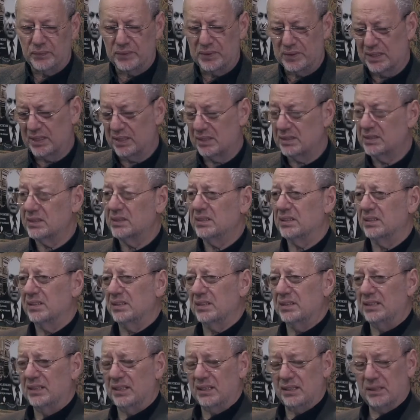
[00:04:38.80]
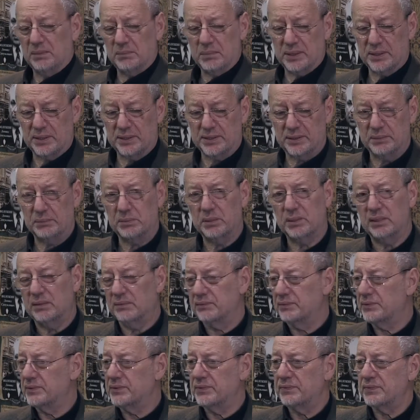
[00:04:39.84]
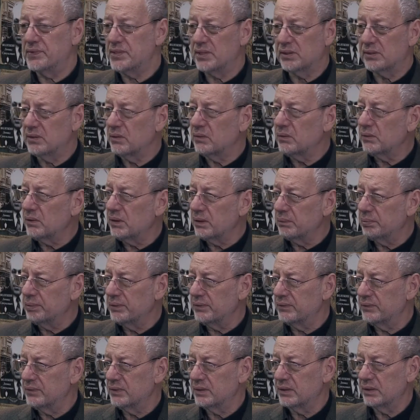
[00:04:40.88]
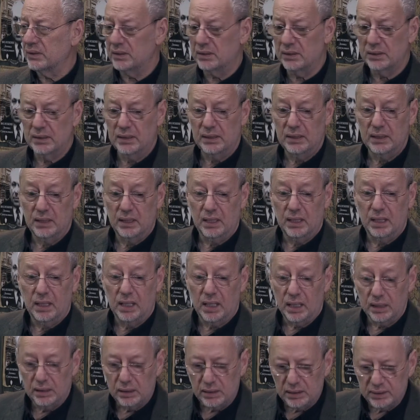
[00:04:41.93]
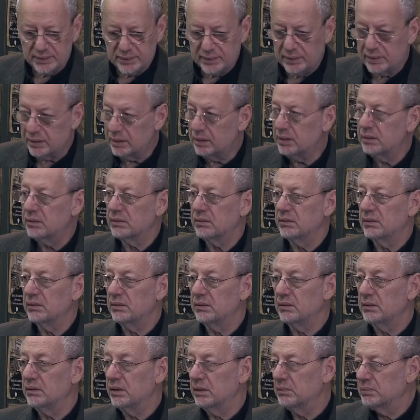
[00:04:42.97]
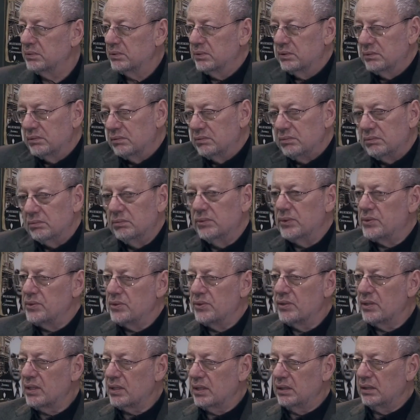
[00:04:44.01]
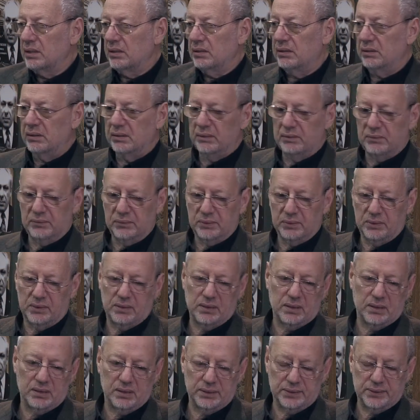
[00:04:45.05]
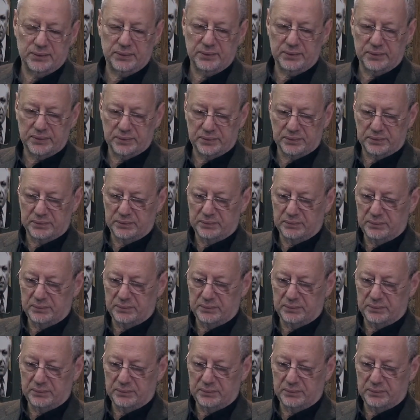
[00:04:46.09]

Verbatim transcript: у них так целая серия на Маркиса была в чьих-то других переводах, да, они издали это, и я был очень рад, и вот такая история